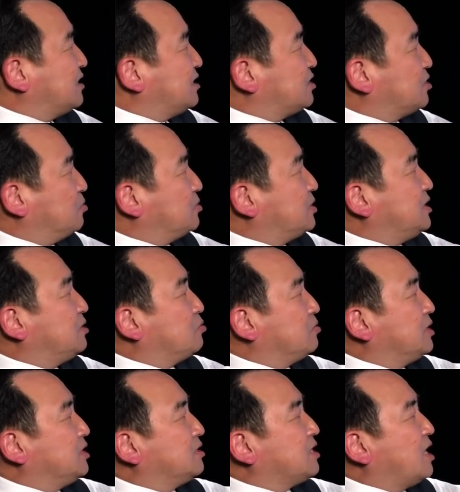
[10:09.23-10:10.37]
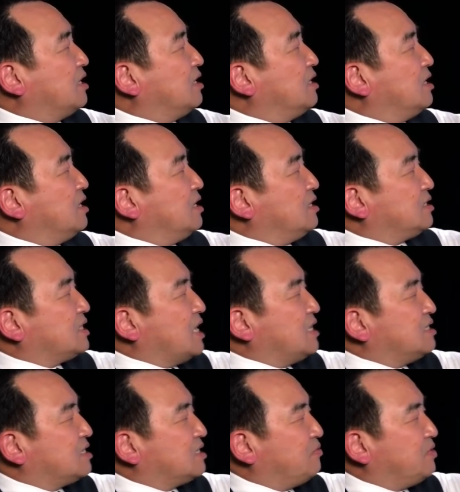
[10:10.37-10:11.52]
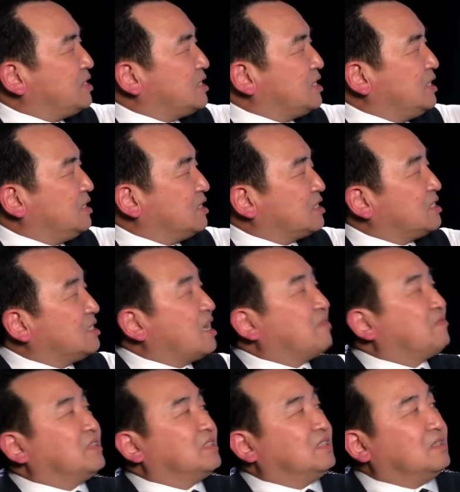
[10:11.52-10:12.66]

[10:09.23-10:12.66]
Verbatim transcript: 手机供应商，占四分之一的市场份额。